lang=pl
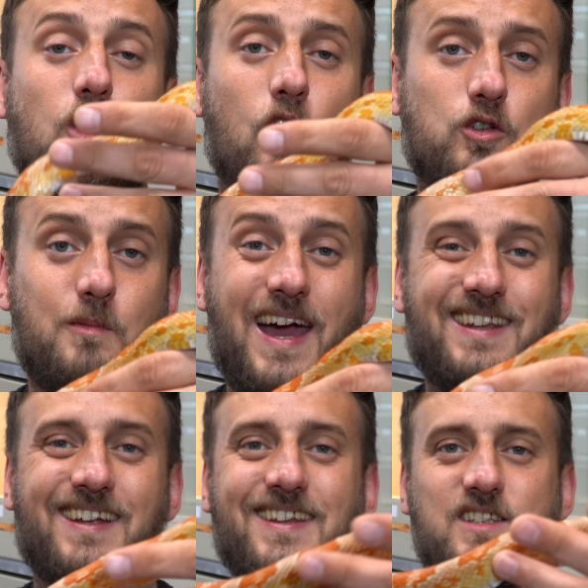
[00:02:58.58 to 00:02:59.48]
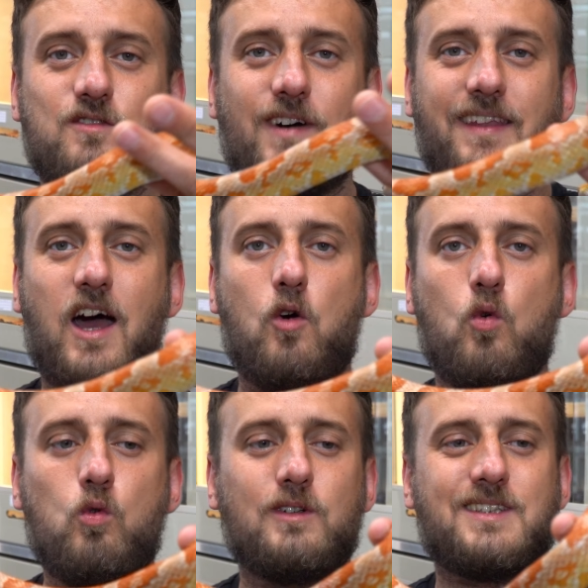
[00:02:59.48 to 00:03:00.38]
to odmiana nazywana
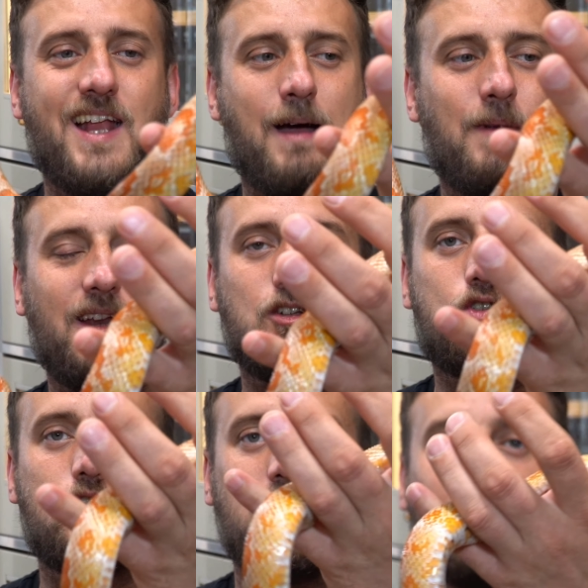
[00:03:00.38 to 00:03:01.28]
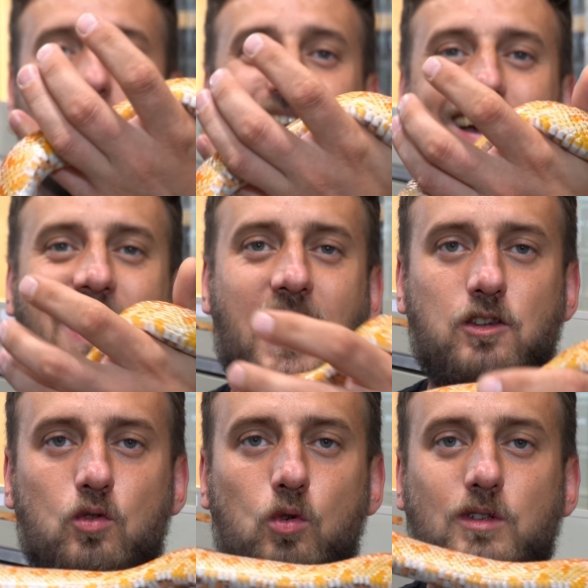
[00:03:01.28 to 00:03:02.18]
ultramel, czyli
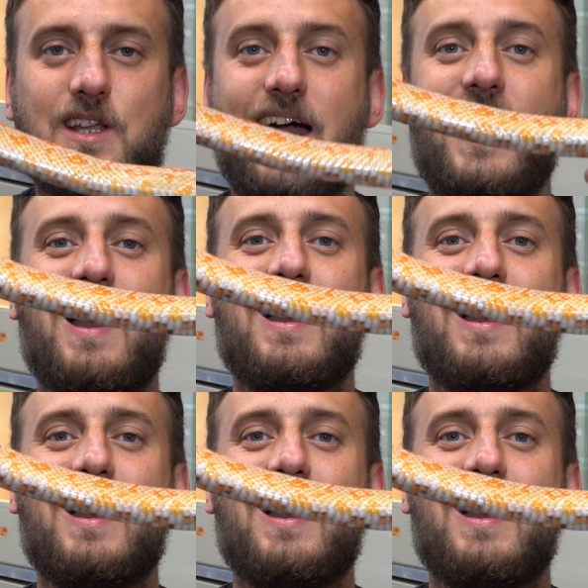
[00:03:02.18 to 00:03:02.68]
het ultra,